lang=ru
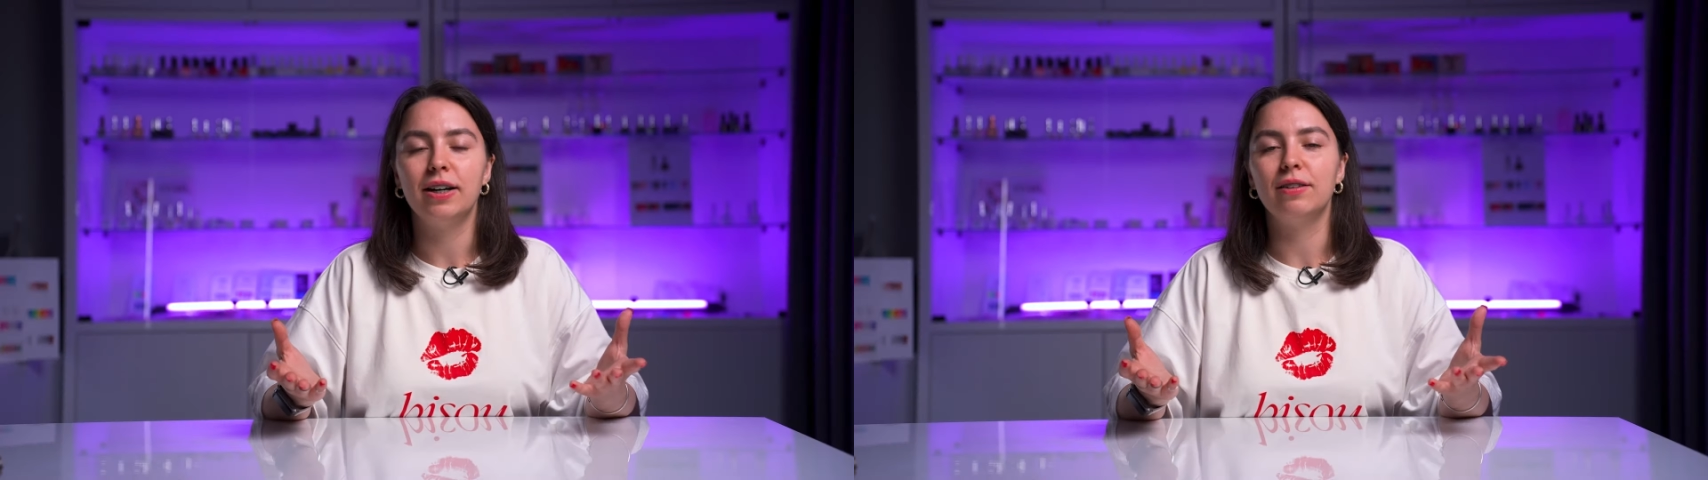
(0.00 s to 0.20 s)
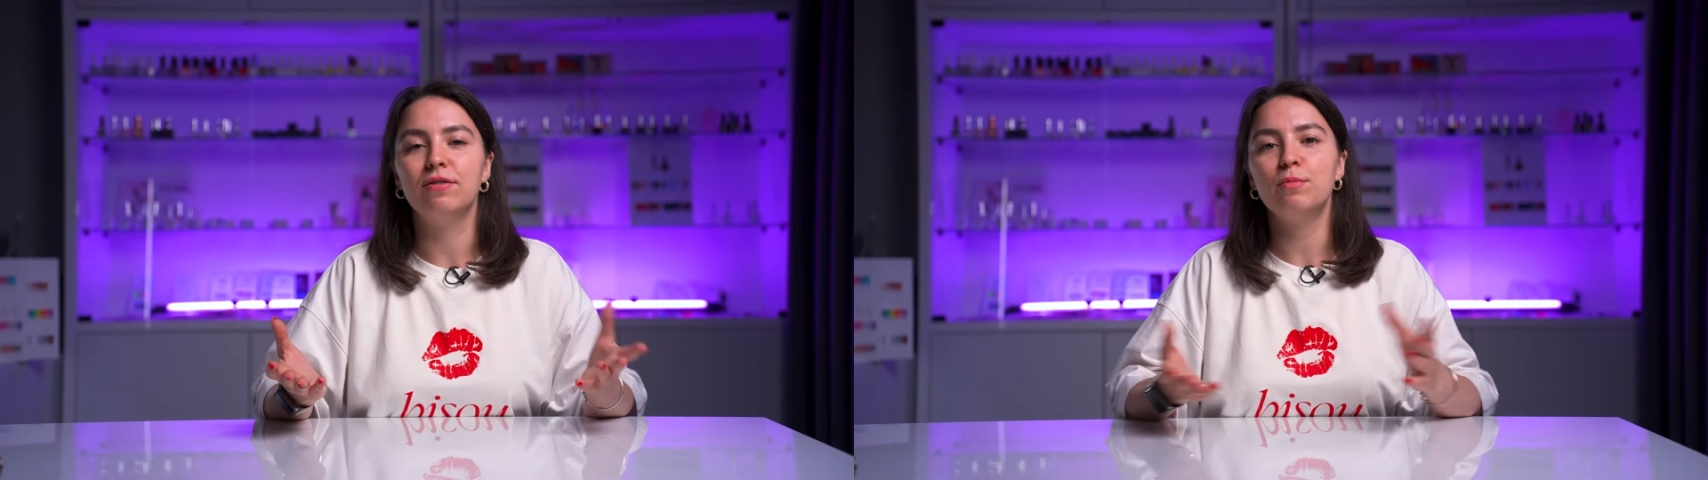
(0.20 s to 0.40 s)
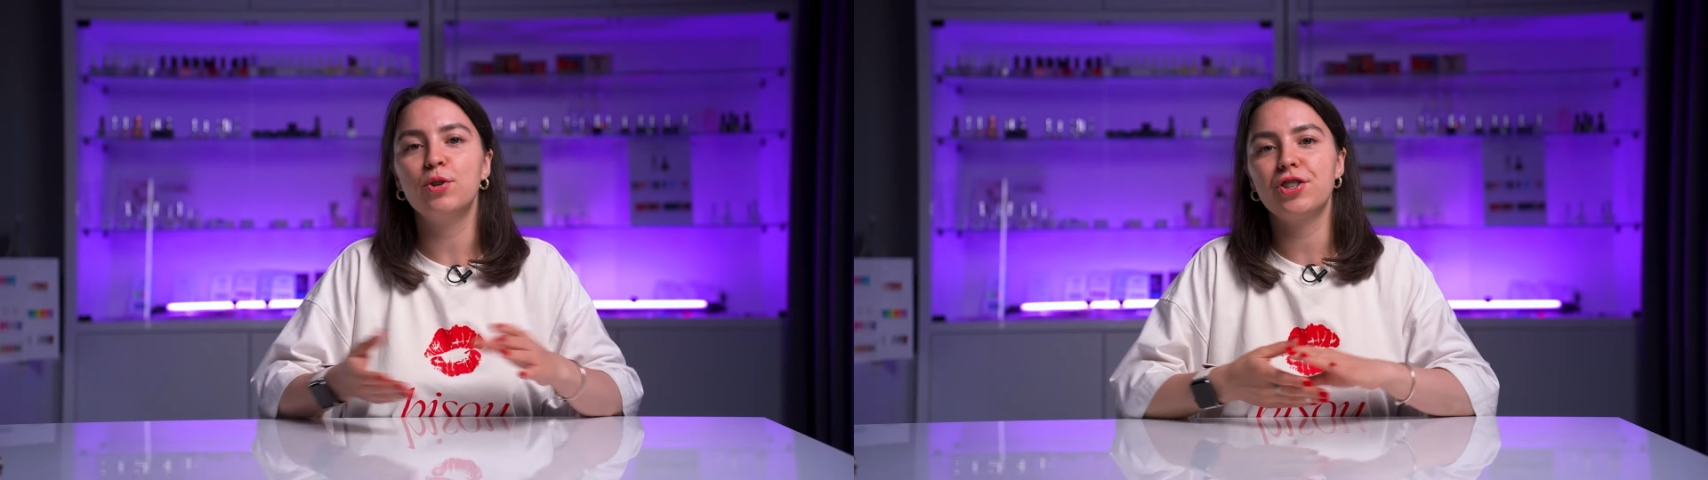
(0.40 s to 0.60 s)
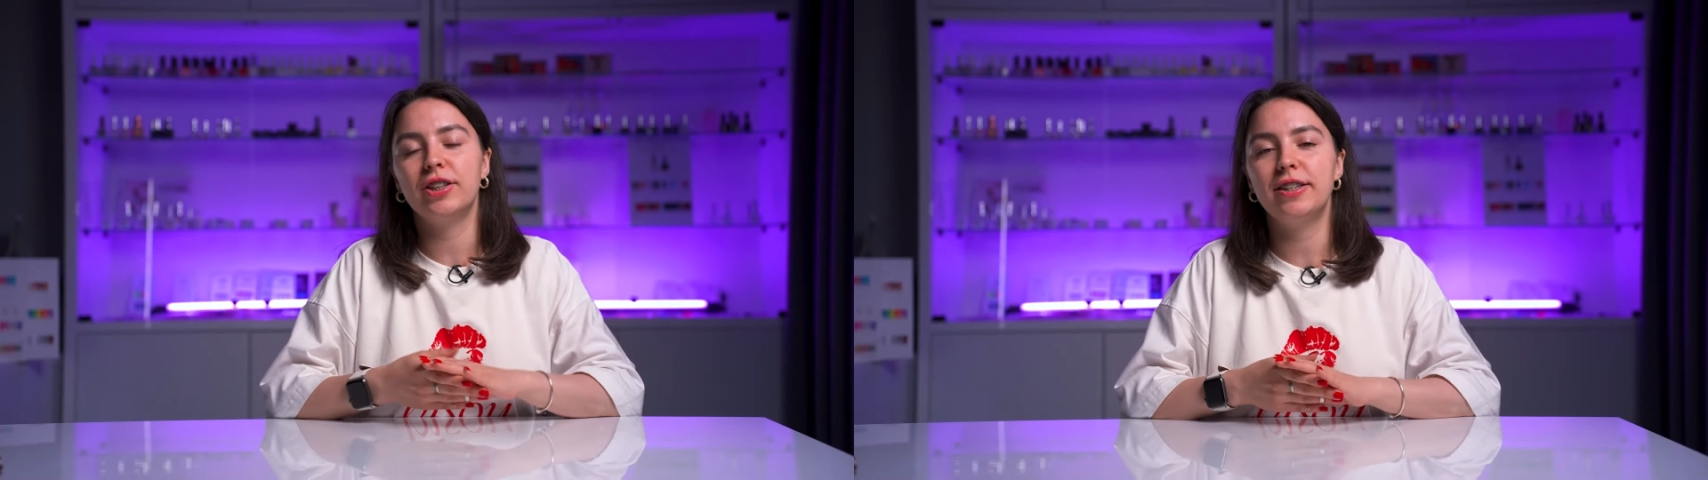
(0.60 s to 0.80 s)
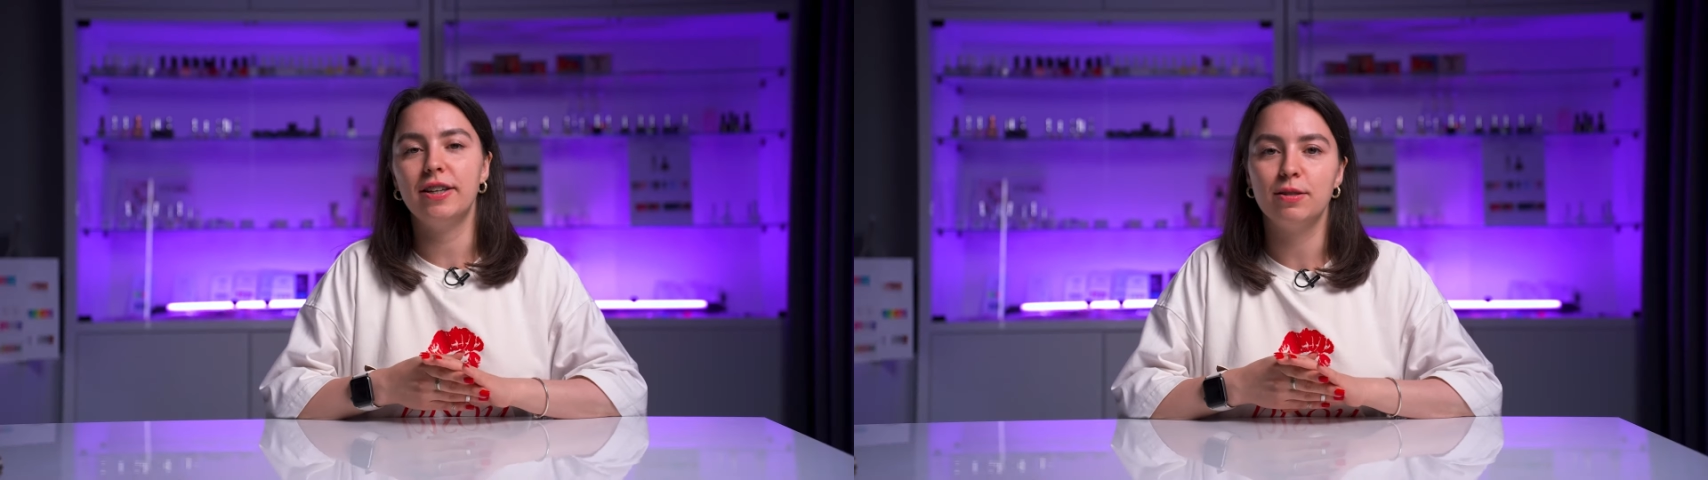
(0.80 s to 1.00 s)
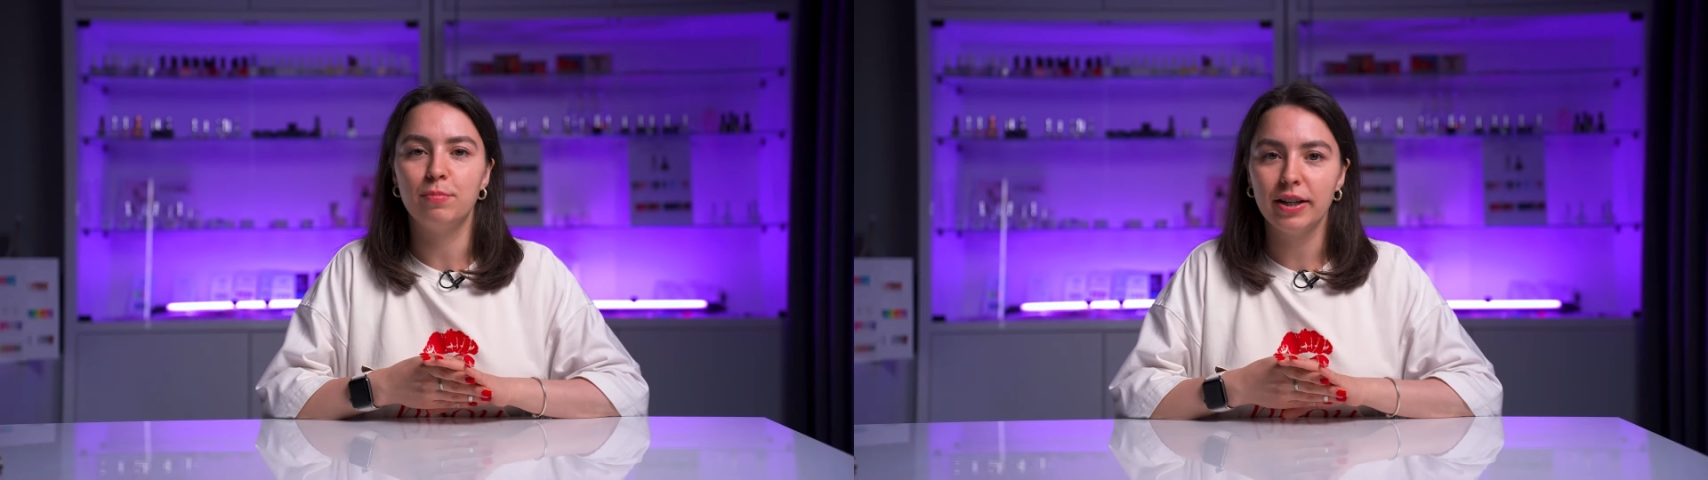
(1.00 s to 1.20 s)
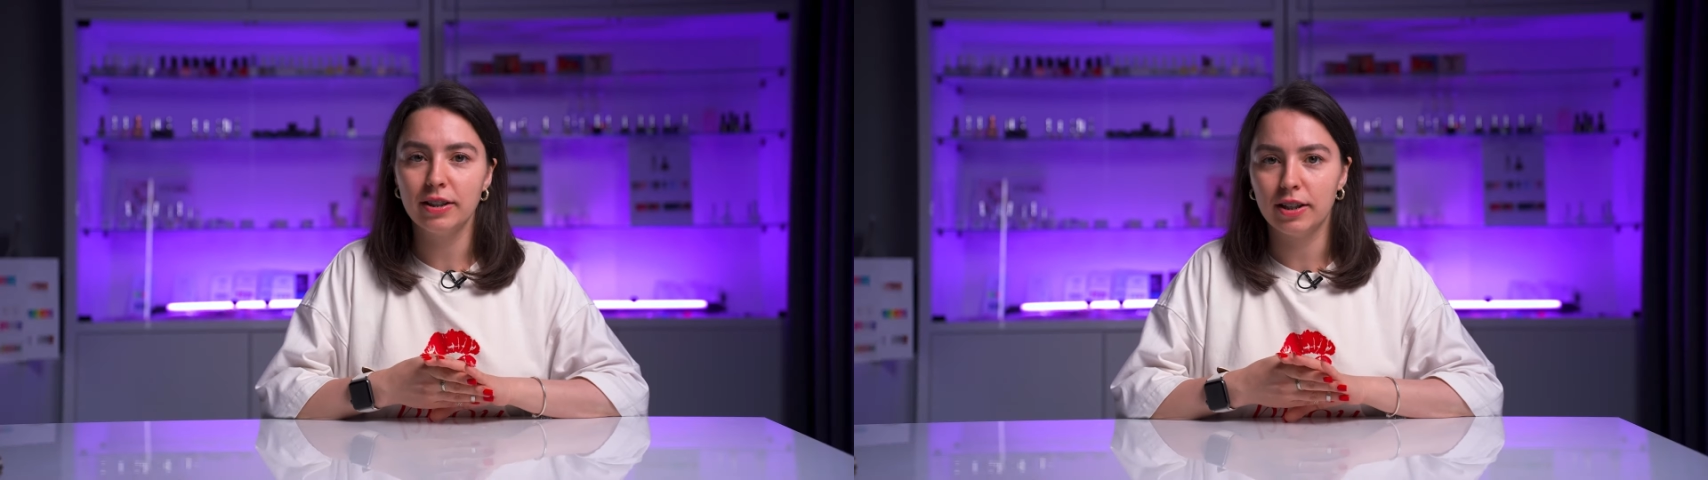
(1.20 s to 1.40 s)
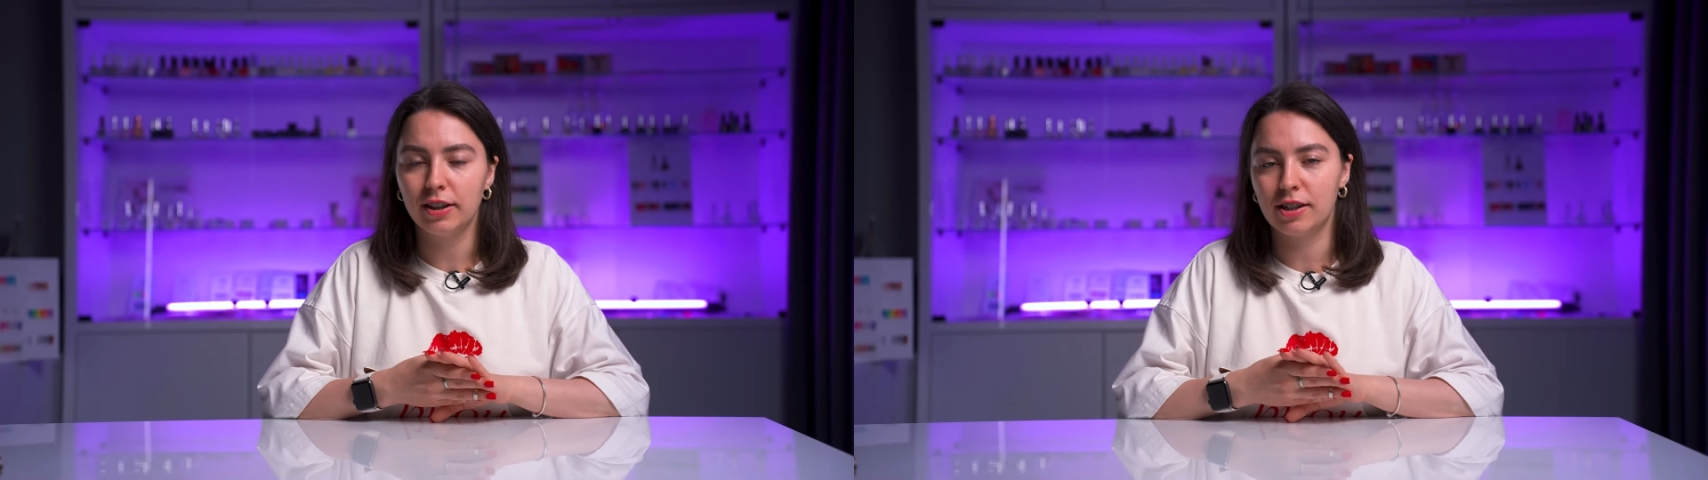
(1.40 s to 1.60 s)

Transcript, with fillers: Вы можете найти эти бренды,